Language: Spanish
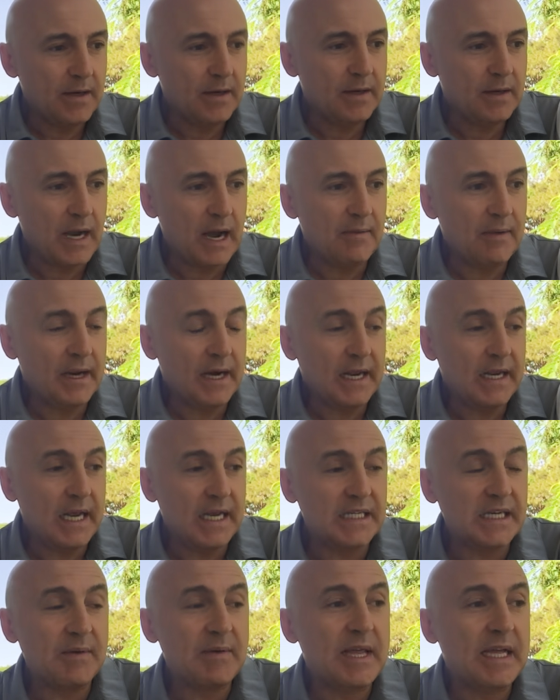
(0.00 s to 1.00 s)
a ver, e-,
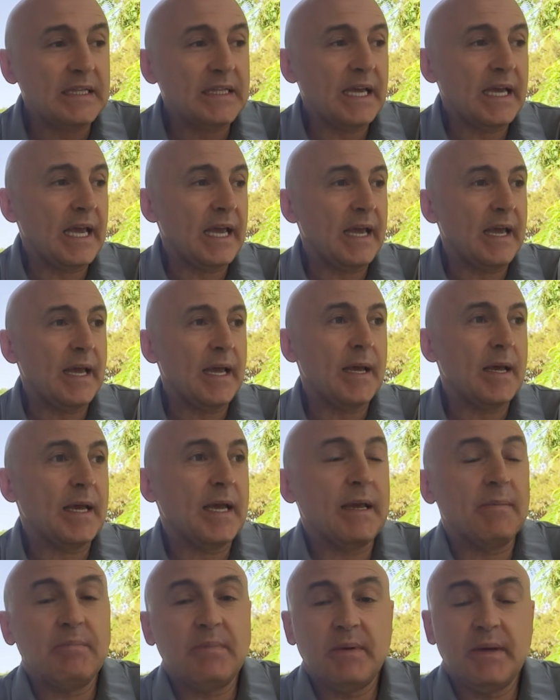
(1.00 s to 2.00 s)
es evidente
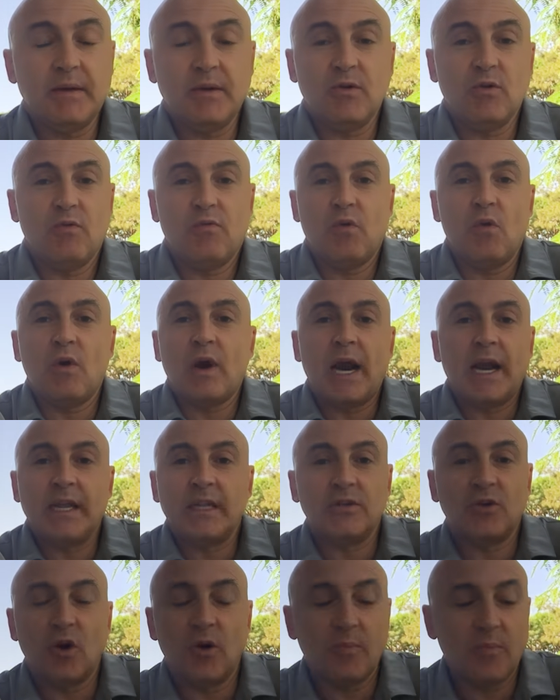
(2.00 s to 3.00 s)
que, no fue un
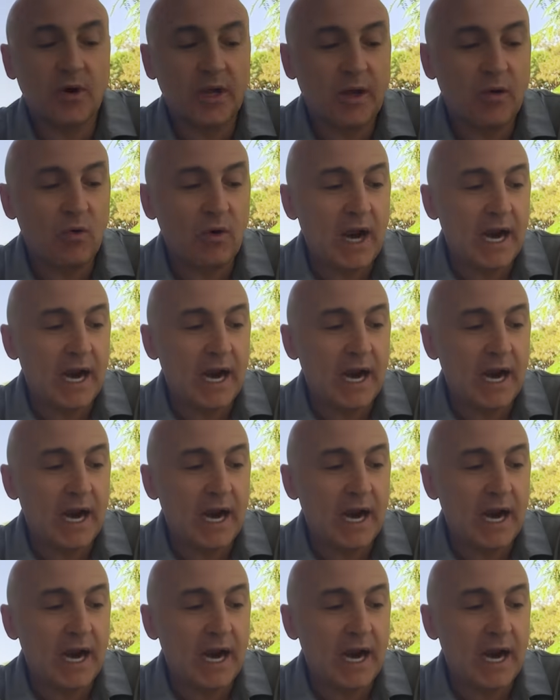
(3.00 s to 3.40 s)
calentón, porque un